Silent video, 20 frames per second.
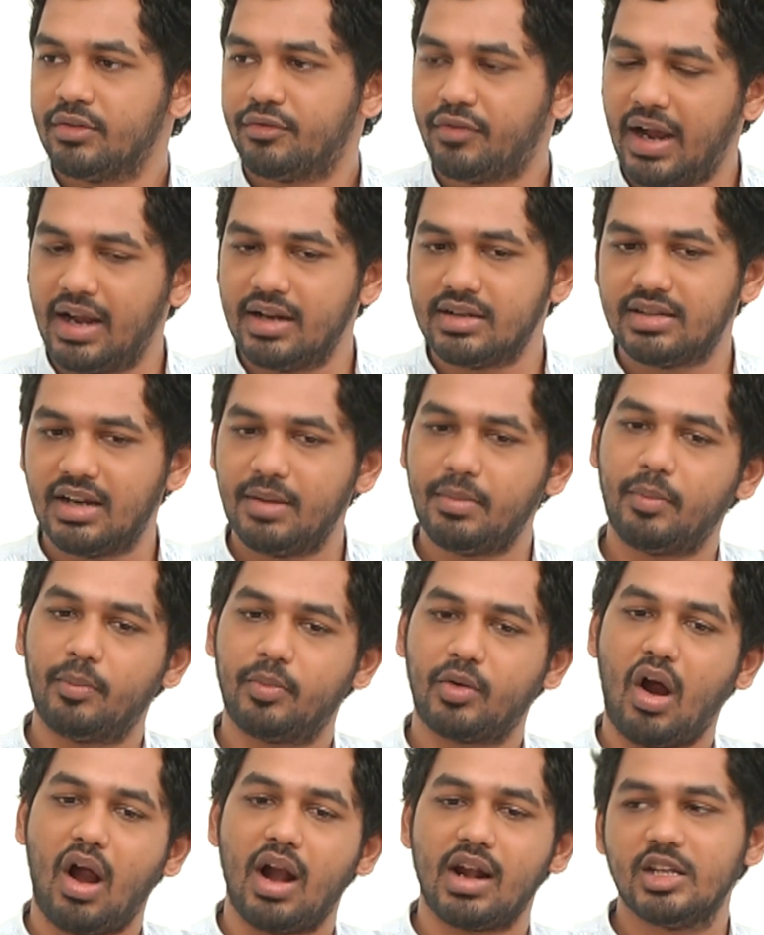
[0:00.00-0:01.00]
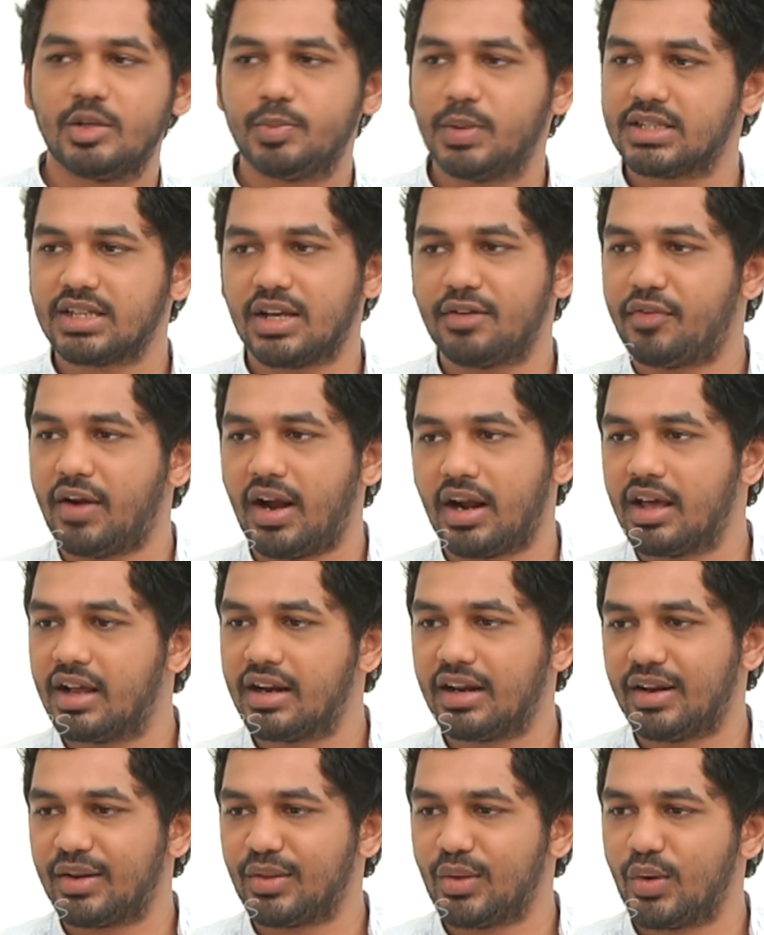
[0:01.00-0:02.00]
ஃபேன்ஸ்னால் இப்போ காலேஜ் பசங்க ஃபேனாக
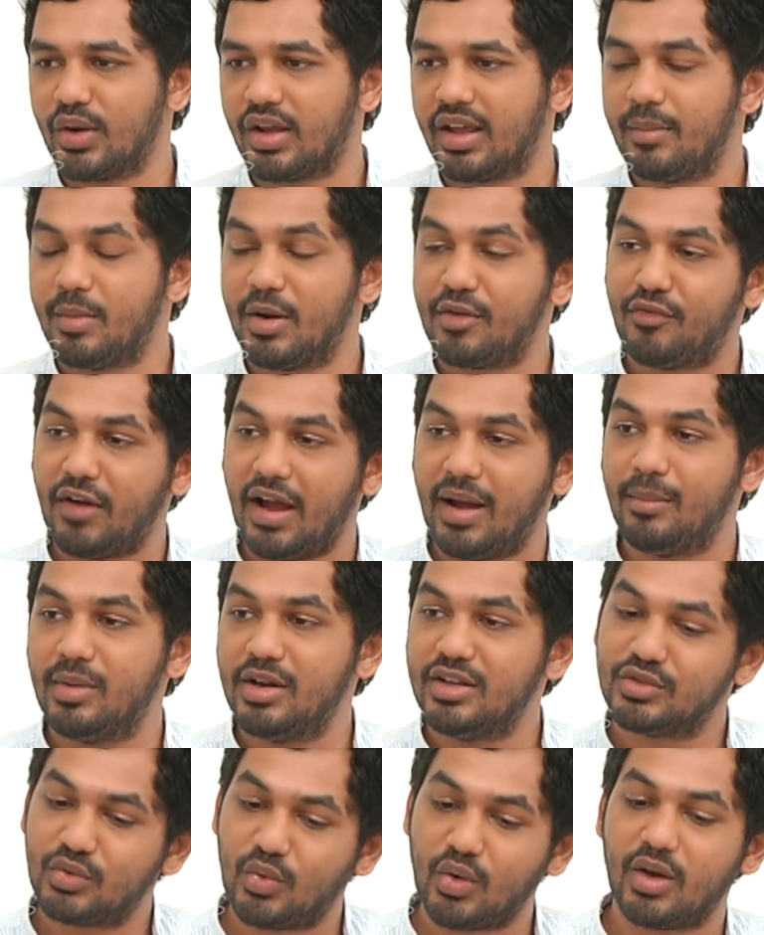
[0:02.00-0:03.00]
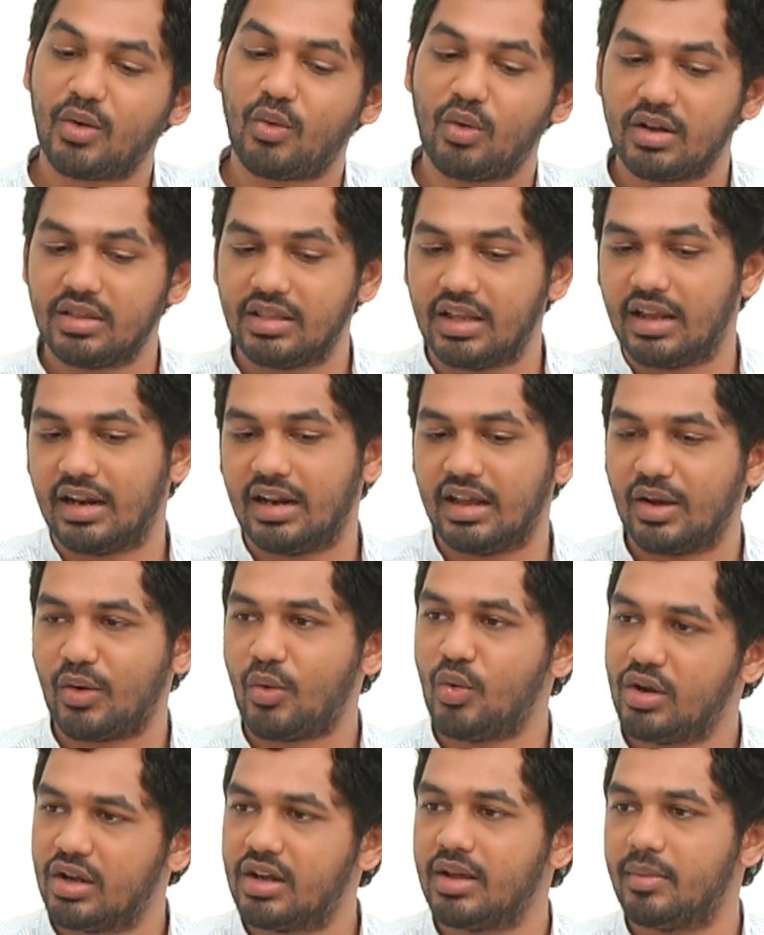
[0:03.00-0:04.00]
இருக்கிறது ஓகே பட் ஃபேமிலிஸ் கூட குழந்தைங்களை
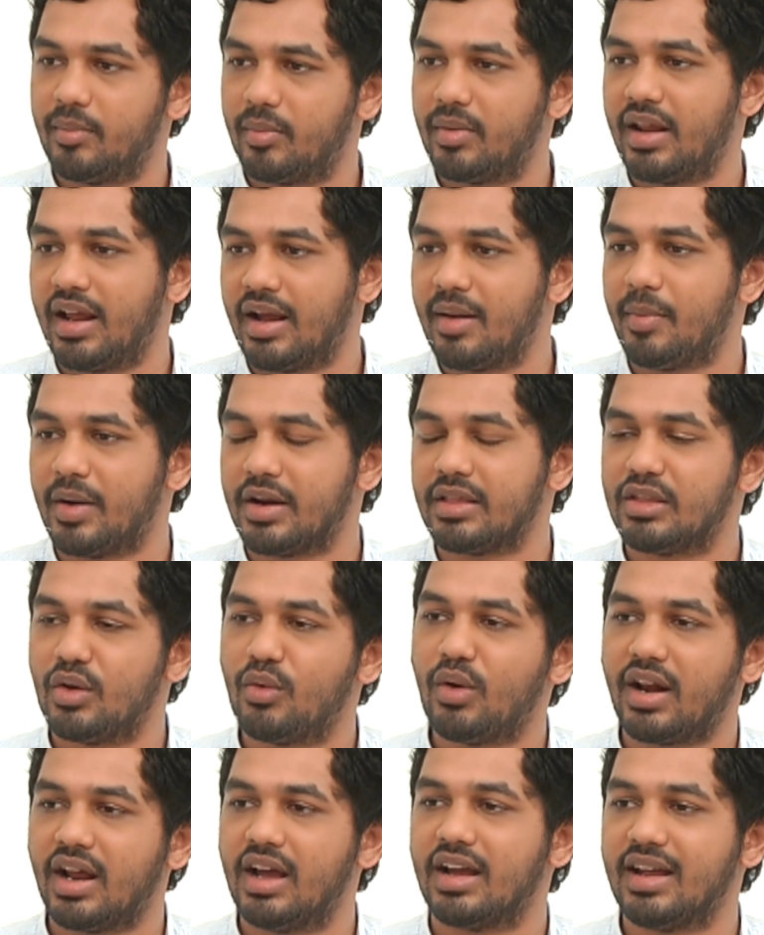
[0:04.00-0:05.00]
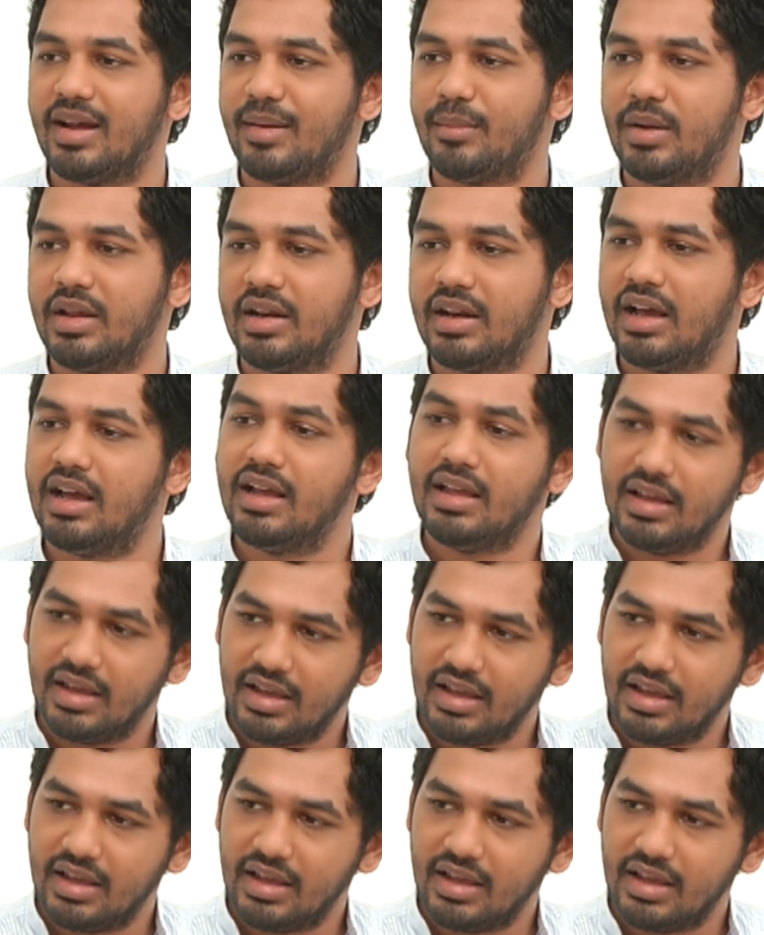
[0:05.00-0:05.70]
கூப்பிட்டு எங்கள் படத்துக்கு வராங்க அப்படின்னா